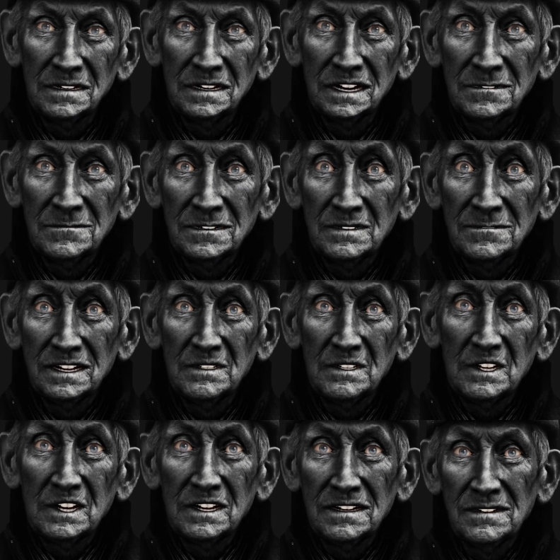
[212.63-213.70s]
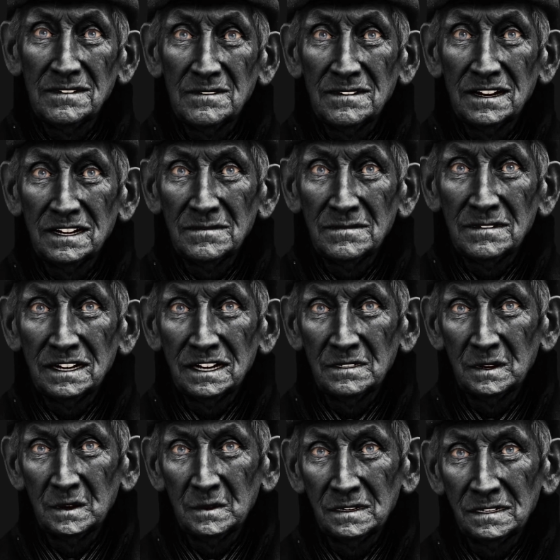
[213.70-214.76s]
Il m'appartient de vous prévenir
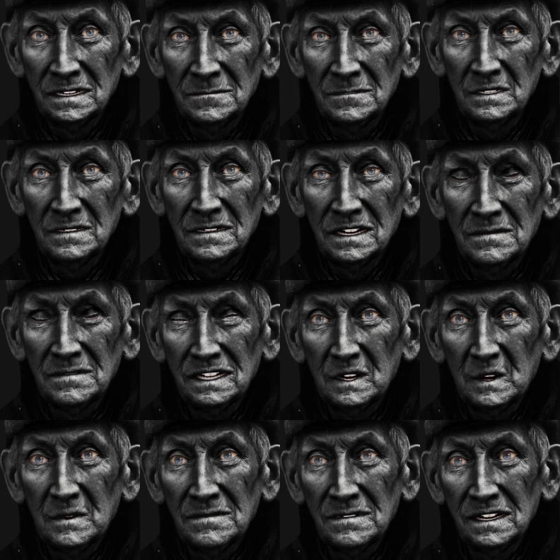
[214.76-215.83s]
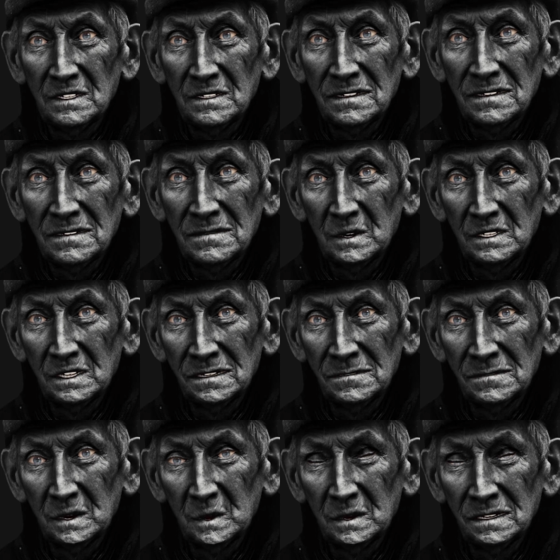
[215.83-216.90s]
que l'identité nationale dans notre
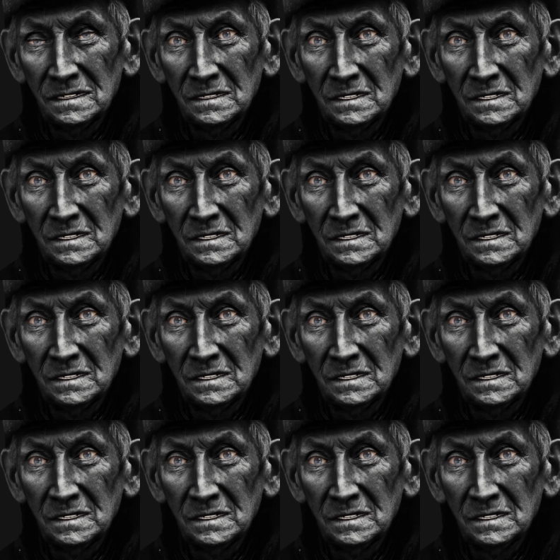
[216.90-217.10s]
pays